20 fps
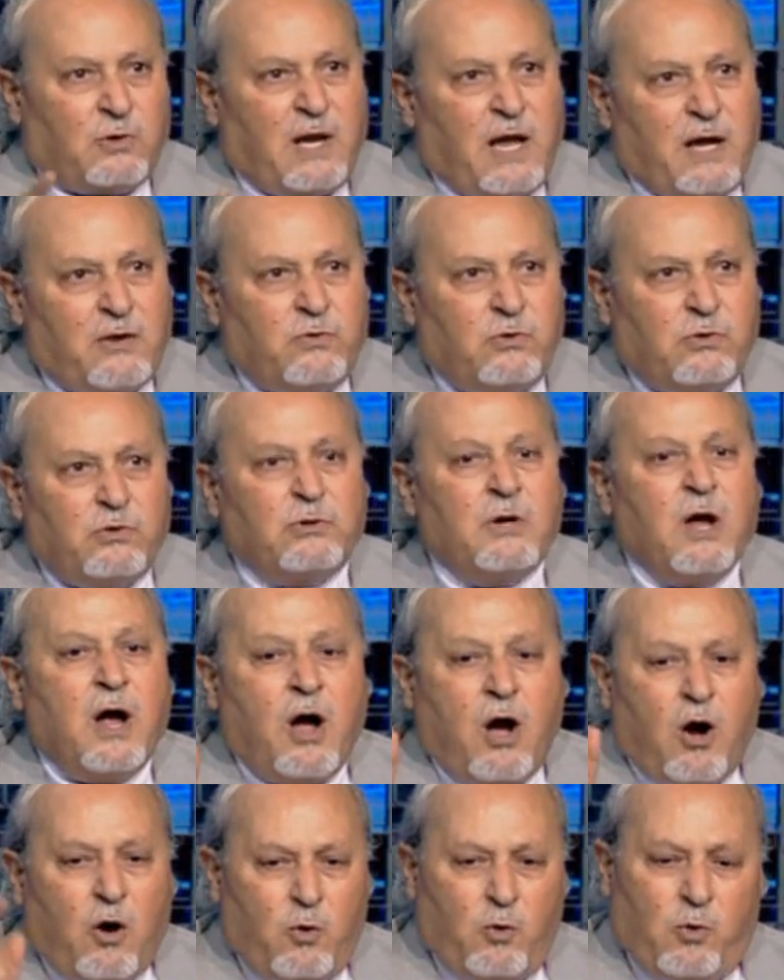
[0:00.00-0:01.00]
والقانون
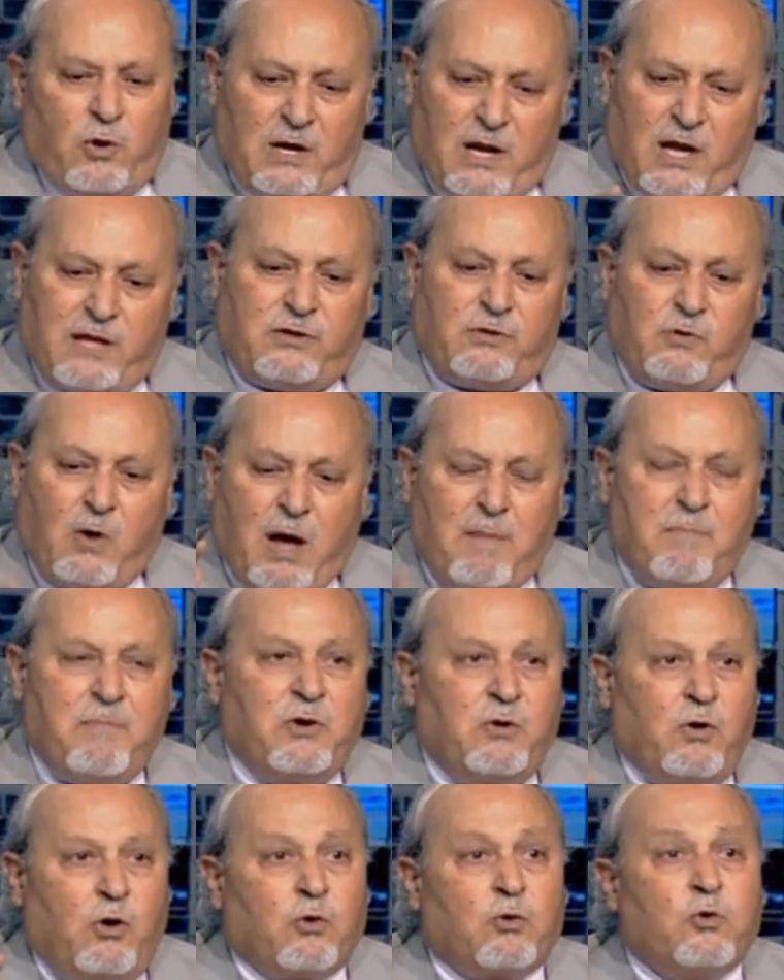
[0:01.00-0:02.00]
هو الذي
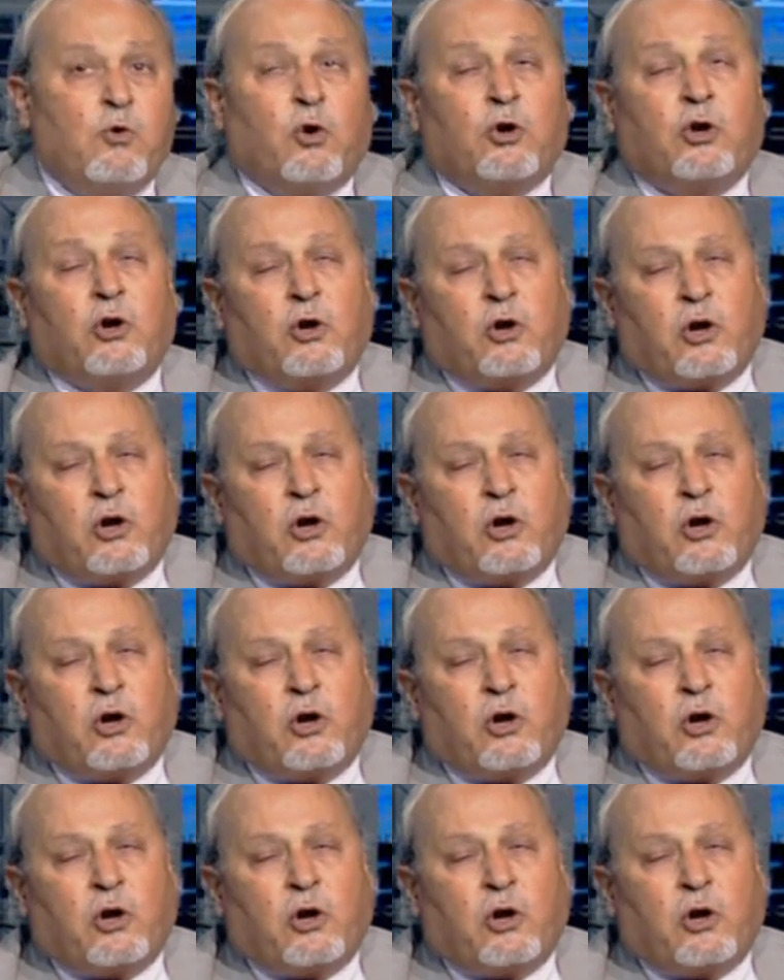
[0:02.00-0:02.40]
يؤمن حقوق